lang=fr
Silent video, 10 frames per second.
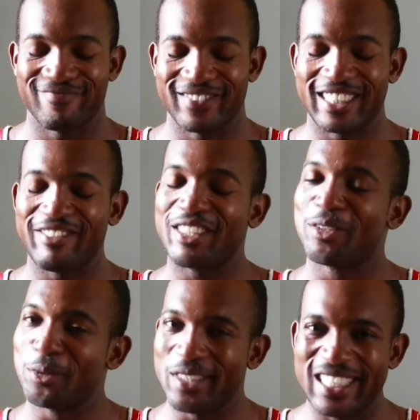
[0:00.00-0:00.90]
je vais
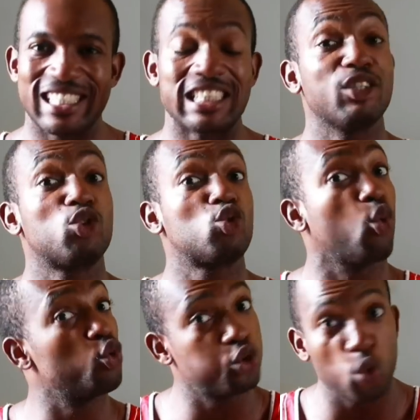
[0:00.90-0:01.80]
toujours dire ça, je vais
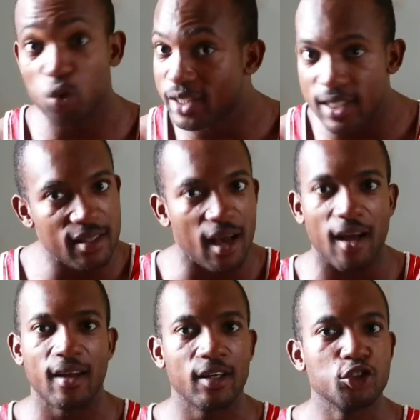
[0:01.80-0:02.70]
toujours dire
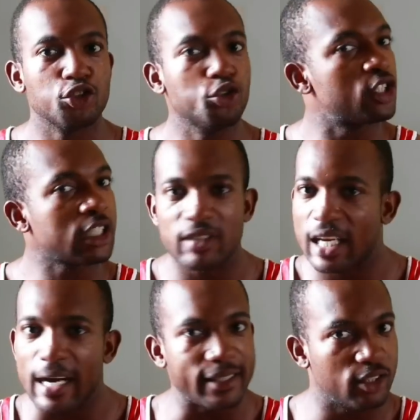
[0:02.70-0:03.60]
ça. Jusqu'à vous
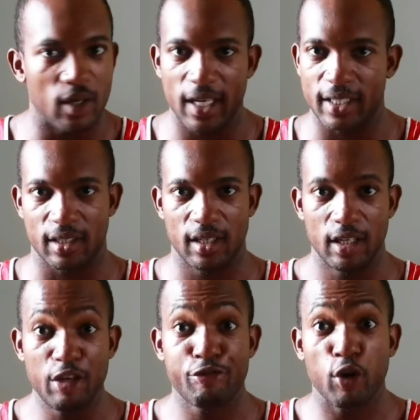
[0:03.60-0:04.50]
allez arrêter de l'être.
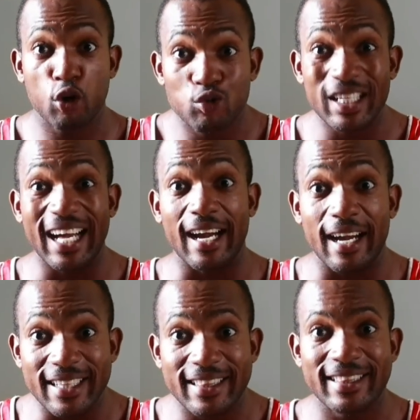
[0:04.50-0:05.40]
Il faut que vous
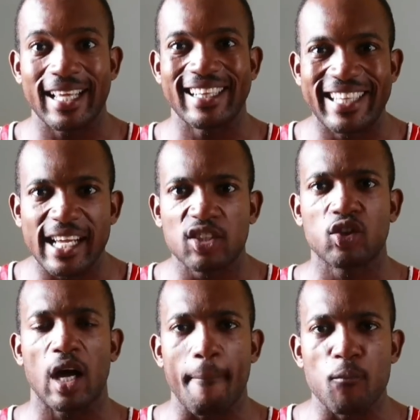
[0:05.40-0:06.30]
arrêtez
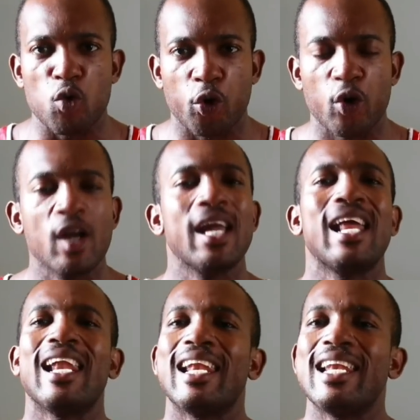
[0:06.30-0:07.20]
d'être amoureux.
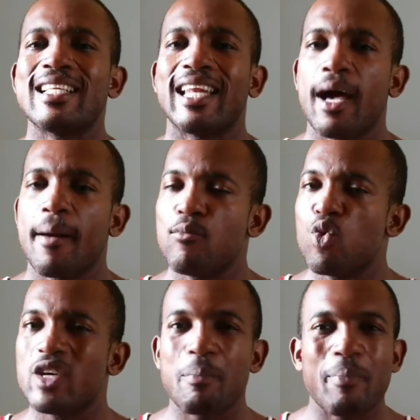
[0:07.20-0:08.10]

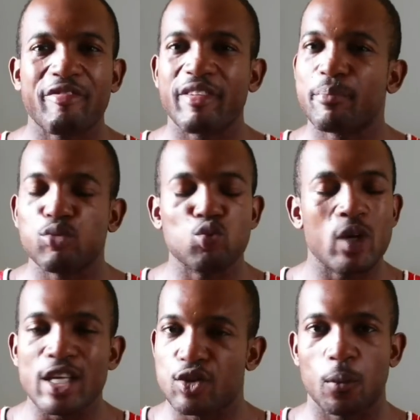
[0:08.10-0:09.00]
L'amour n'est pas fait pour
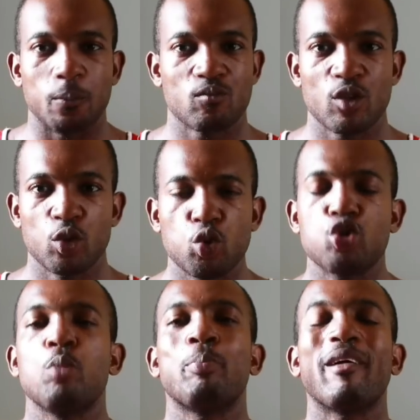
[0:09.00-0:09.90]
nous les hommes. Nous
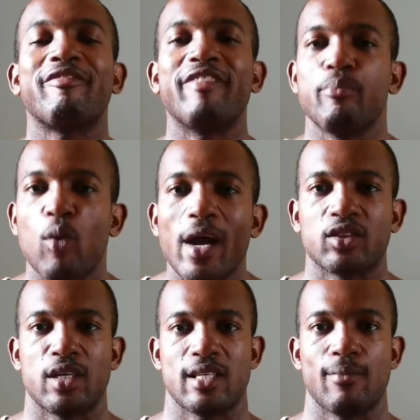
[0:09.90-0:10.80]
ne sommes pas faits pour
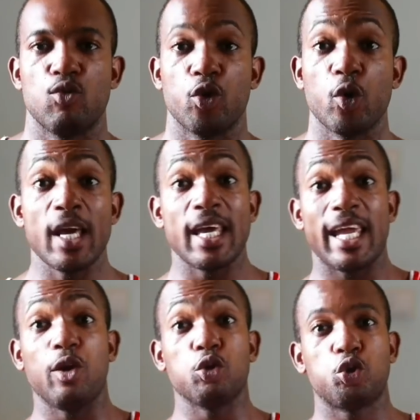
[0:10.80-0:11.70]
être des amoureux.
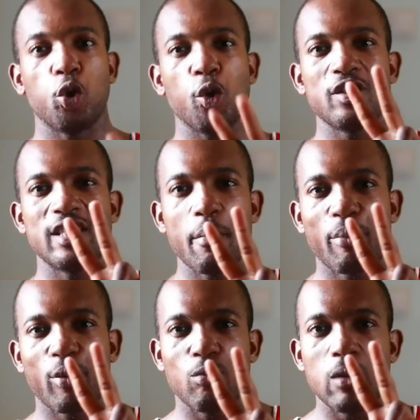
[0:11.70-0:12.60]
Et le deuxième
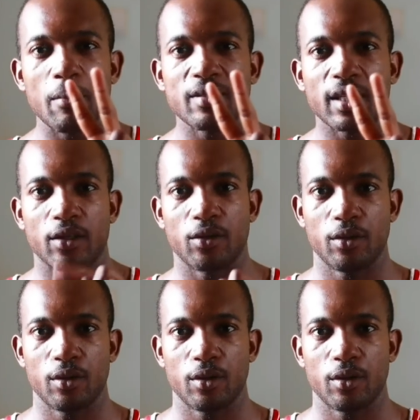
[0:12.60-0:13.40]
problème, c'est que